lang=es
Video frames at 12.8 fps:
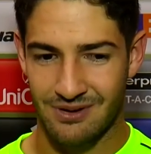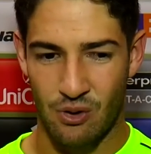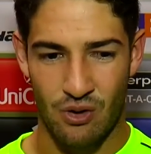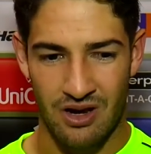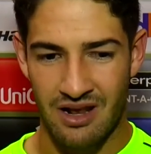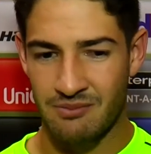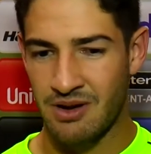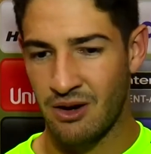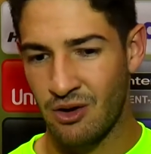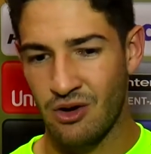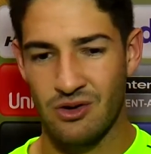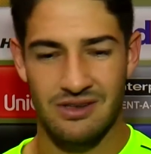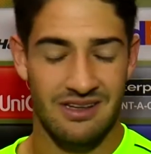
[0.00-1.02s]
correr el
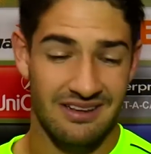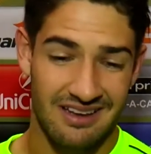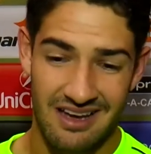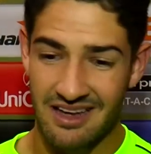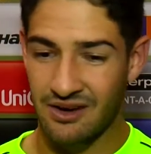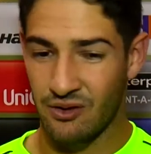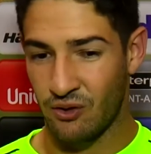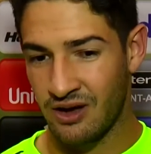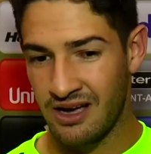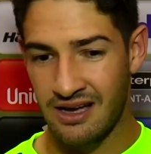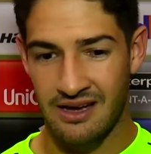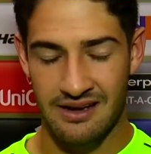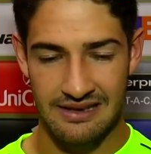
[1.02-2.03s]
balón, intentar
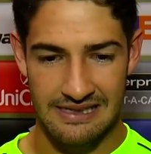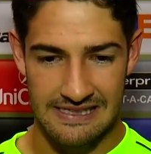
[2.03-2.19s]
jugar.